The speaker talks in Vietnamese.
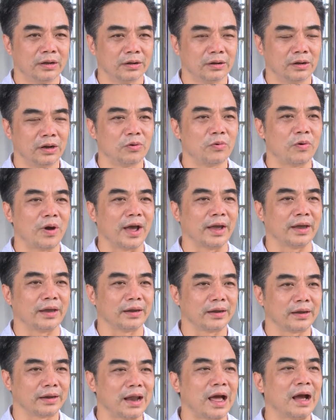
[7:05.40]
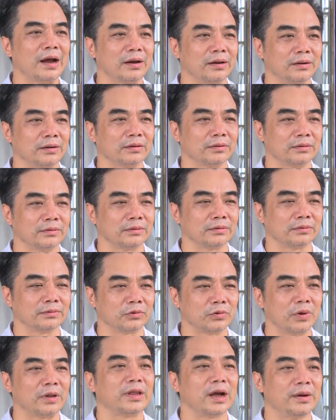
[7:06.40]
nước ngoài đang
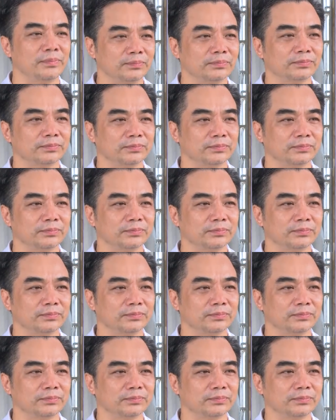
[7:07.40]
quan tâm.